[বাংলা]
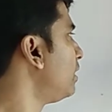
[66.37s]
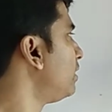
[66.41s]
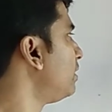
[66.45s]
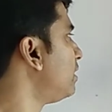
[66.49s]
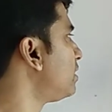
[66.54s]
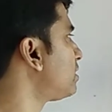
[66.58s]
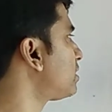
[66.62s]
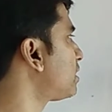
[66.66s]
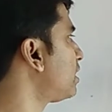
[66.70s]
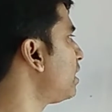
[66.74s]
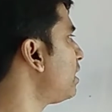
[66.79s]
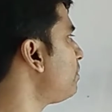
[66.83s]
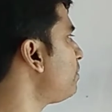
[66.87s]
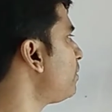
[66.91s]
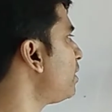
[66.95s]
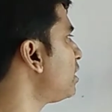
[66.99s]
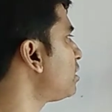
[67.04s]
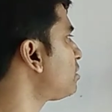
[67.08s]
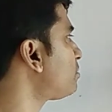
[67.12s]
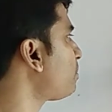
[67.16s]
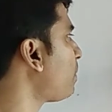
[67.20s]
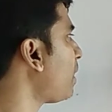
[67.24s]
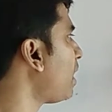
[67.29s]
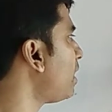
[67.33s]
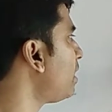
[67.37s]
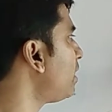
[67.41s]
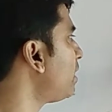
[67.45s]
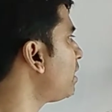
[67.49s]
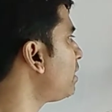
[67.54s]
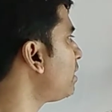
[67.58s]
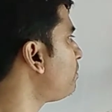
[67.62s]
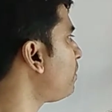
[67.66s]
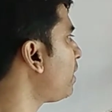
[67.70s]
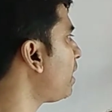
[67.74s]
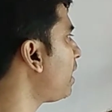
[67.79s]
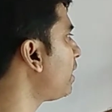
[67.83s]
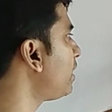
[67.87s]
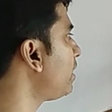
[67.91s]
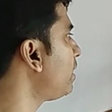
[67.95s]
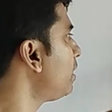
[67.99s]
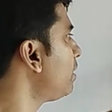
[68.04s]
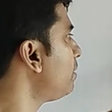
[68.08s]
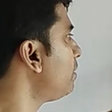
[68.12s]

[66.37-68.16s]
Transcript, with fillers: দ্য স্কিম ইজ ফান্ডেড বাই